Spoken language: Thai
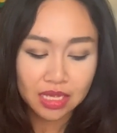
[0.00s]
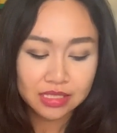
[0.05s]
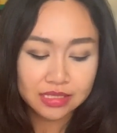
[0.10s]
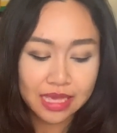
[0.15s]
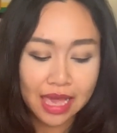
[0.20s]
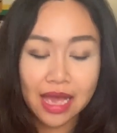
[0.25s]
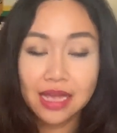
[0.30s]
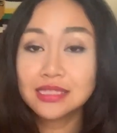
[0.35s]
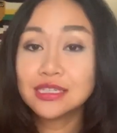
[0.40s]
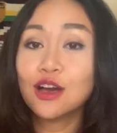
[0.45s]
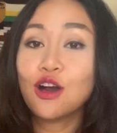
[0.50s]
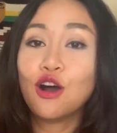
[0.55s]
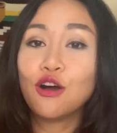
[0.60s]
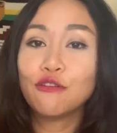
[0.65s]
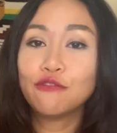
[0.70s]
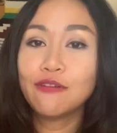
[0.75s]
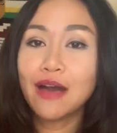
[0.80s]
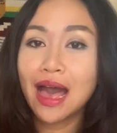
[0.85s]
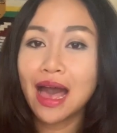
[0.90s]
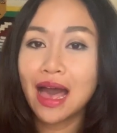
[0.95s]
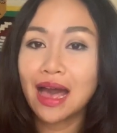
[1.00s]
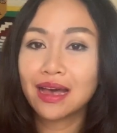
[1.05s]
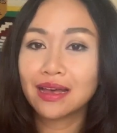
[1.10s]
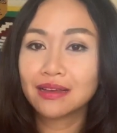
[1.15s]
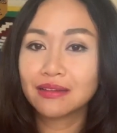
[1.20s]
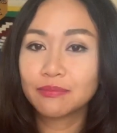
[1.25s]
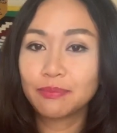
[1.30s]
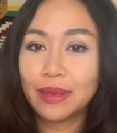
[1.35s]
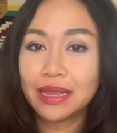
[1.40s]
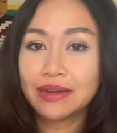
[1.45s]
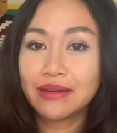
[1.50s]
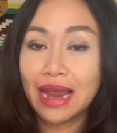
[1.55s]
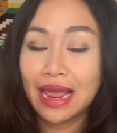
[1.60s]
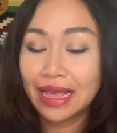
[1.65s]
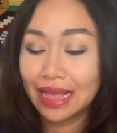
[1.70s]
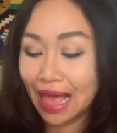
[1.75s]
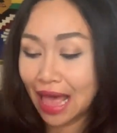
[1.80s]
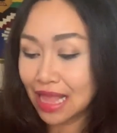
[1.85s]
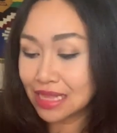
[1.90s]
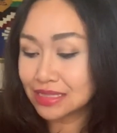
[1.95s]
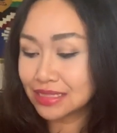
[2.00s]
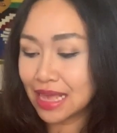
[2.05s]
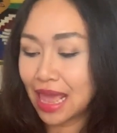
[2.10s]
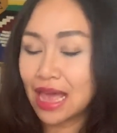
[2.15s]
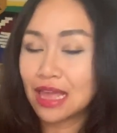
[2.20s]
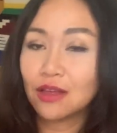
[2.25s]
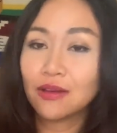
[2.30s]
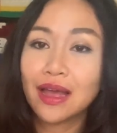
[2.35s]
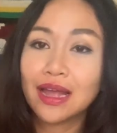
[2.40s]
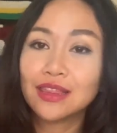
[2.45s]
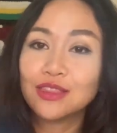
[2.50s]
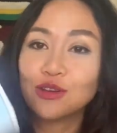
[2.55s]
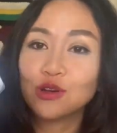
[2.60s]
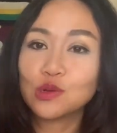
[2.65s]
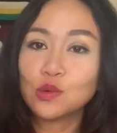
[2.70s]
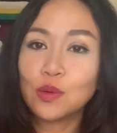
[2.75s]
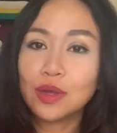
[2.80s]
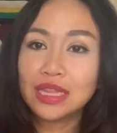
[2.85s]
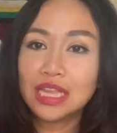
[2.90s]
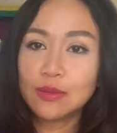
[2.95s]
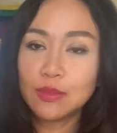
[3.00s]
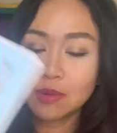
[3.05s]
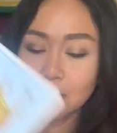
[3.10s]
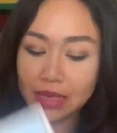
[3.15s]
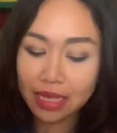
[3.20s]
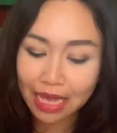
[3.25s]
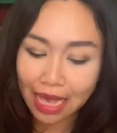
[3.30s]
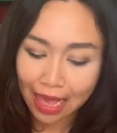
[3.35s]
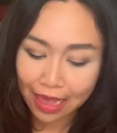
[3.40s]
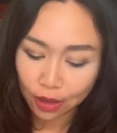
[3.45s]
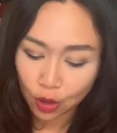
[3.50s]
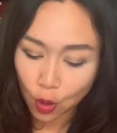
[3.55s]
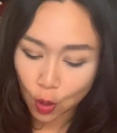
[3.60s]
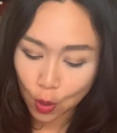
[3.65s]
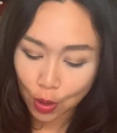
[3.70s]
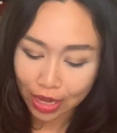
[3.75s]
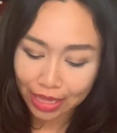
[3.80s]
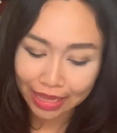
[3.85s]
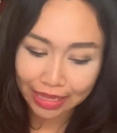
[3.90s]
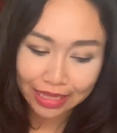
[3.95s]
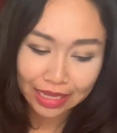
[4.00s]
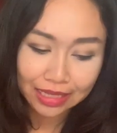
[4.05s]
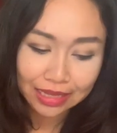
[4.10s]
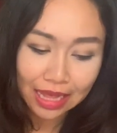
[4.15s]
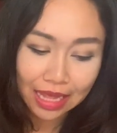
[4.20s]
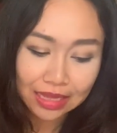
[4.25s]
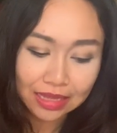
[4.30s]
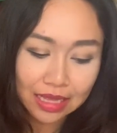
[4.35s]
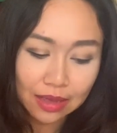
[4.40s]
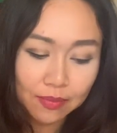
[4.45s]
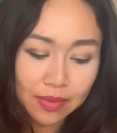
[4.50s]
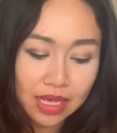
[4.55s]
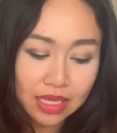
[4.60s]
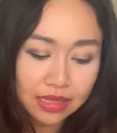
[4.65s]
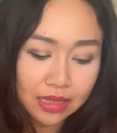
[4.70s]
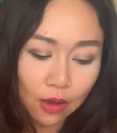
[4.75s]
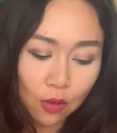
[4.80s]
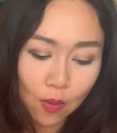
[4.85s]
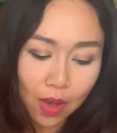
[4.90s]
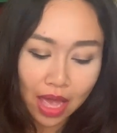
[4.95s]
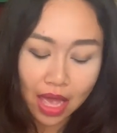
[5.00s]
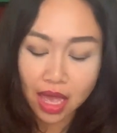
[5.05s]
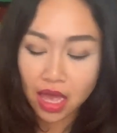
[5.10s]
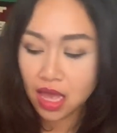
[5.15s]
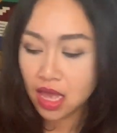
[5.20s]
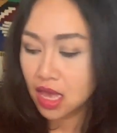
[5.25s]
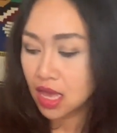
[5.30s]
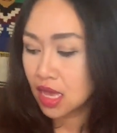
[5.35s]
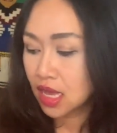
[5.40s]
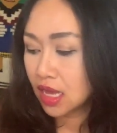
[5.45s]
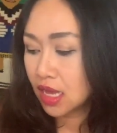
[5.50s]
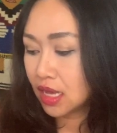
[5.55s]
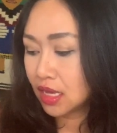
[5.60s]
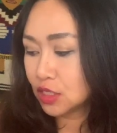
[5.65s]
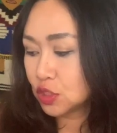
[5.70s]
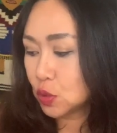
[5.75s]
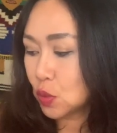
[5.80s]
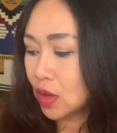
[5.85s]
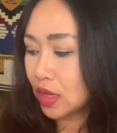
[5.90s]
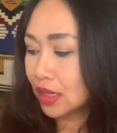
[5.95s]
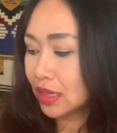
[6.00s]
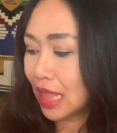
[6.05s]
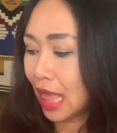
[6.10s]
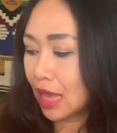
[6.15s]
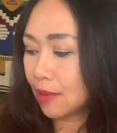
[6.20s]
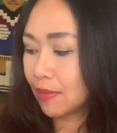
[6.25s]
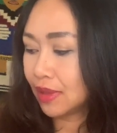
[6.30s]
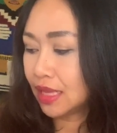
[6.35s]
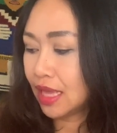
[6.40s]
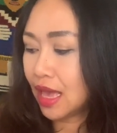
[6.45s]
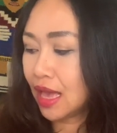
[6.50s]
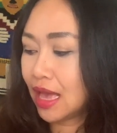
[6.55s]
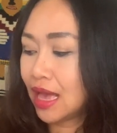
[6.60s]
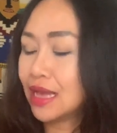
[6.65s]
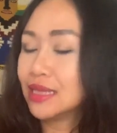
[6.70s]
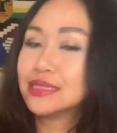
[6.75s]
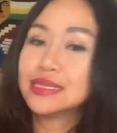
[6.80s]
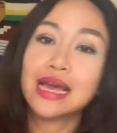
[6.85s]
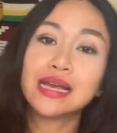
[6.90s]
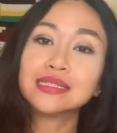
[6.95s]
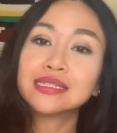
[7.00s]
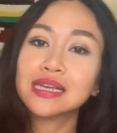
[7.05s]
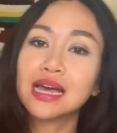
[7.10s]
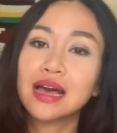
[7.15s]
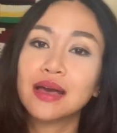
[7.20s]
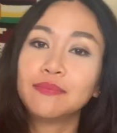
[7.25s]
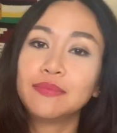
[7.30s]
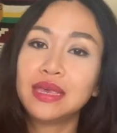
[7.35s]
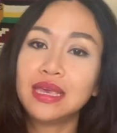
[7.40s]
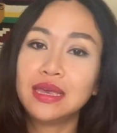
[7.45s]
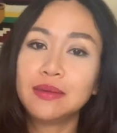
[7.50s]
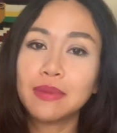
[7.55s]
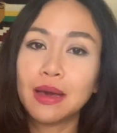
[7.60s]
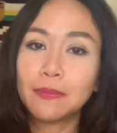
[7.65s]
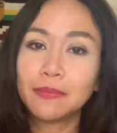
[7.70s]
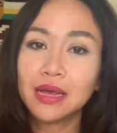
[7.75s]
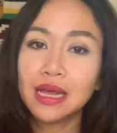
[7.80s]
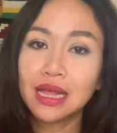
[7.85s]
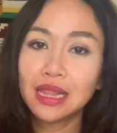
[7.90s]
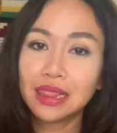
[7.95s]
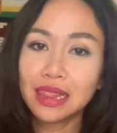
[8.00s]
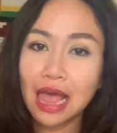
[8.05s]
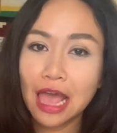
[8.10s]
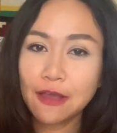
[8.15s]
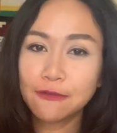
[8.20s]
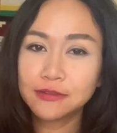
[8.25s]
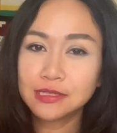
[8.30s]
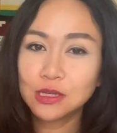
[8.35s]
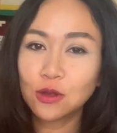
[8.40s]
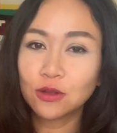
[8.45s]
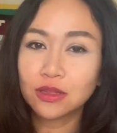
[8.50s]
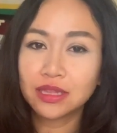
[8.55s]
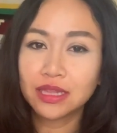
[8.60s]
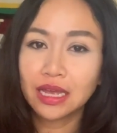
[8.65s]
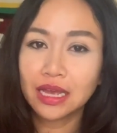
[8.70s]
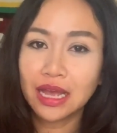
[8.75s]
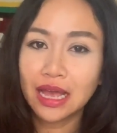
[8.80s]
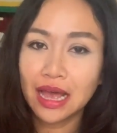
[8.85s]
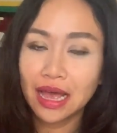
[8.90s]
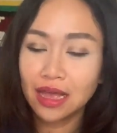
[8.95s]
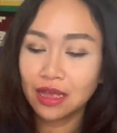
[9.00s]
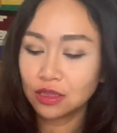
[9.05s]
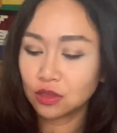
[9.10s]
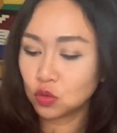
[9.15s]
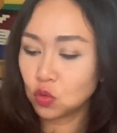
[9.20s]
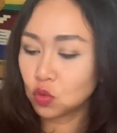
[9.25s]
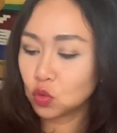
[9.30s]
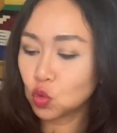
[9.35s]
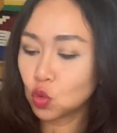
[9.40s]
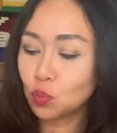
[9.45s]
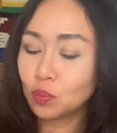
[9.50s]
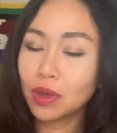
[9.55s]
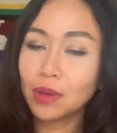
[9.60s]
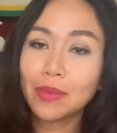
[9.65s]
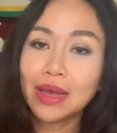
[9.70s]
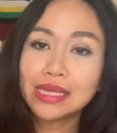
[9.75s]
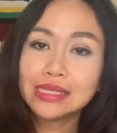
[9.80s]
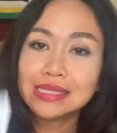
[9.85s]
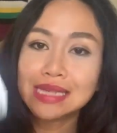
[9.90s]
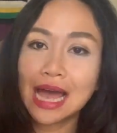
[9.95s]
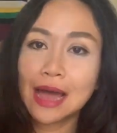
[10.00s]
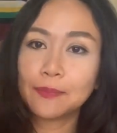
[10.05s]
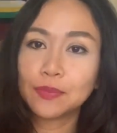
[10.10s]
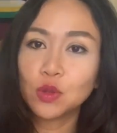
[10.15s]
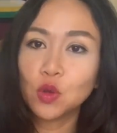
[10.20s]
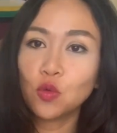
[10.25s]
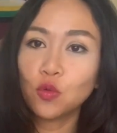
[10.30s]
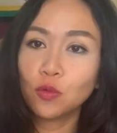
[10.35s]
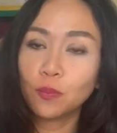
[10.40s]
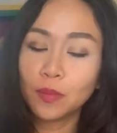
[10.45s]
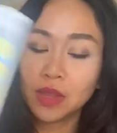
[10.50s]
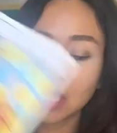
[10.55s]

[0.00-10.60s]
แจงจะขอฝากเป็นรายการแจงแล้วกันเนาะวันนี้ไม่มีขายของอะไรทั้งนั้นนะเพียงแต่ว่าช่วงหลังวันนี้ค่ะแจงจะมีแบบไลฟ์สดนะคะทุกๆประมาณ3 ทุ่ม